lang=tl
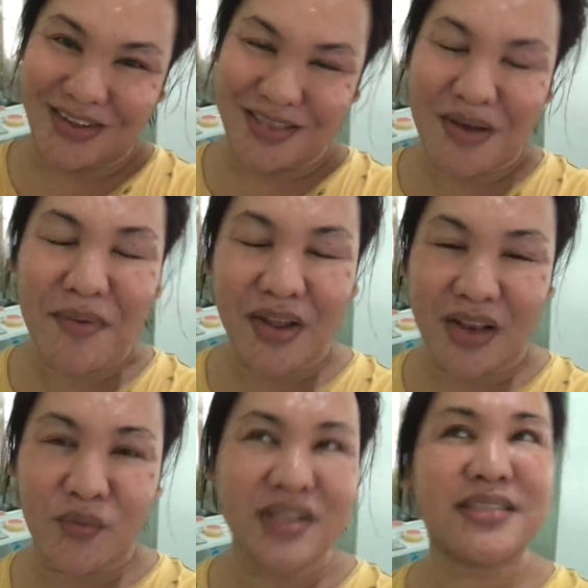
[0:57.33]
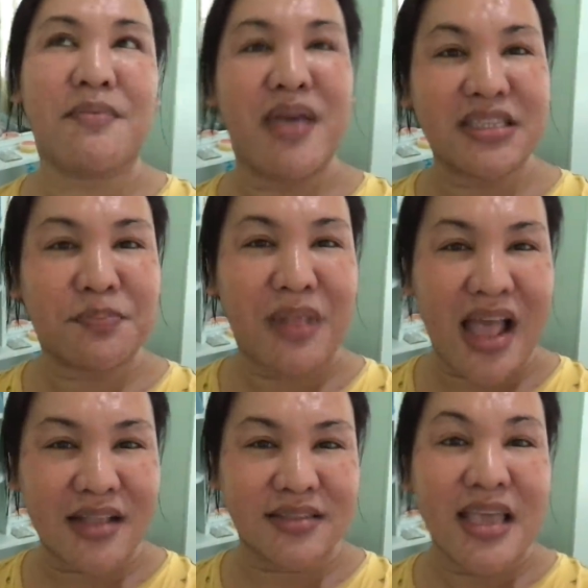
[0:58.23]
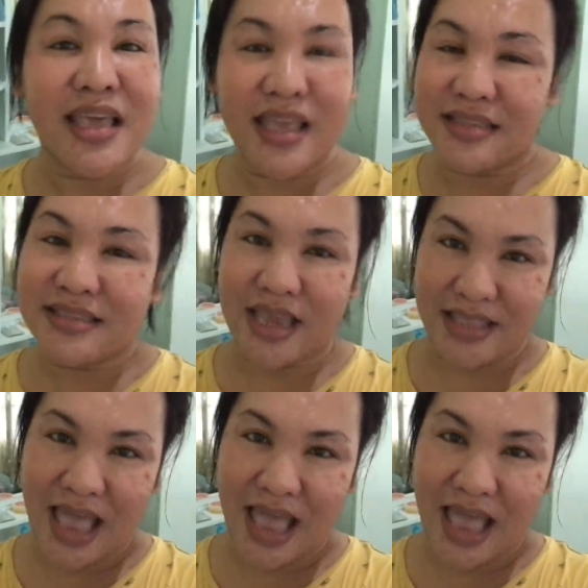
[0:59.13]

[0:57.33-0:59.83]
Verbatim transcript: Di ba mga darling, is the best plants inside the